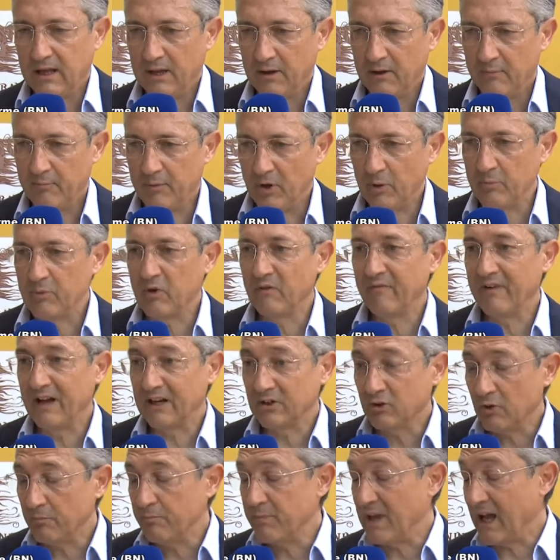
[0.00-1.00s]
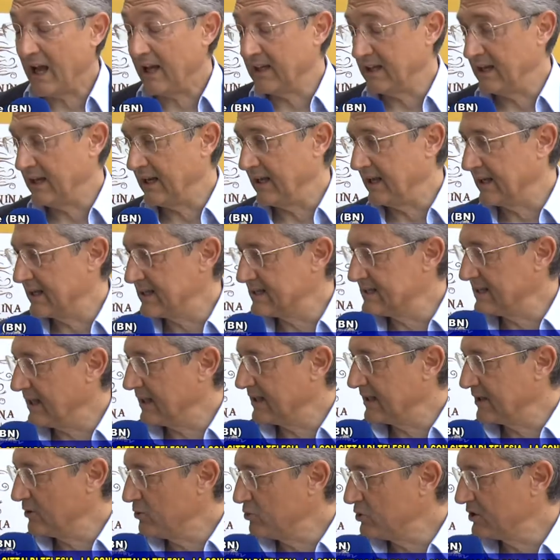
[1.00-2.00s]
proprio Valdobbiadene, che è
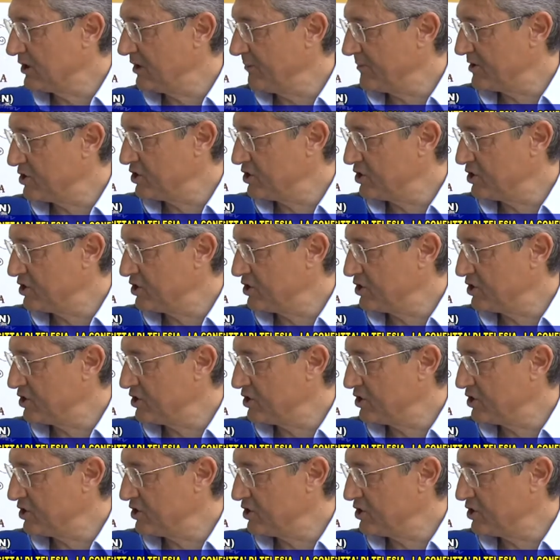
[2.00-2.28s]
stata l'ultima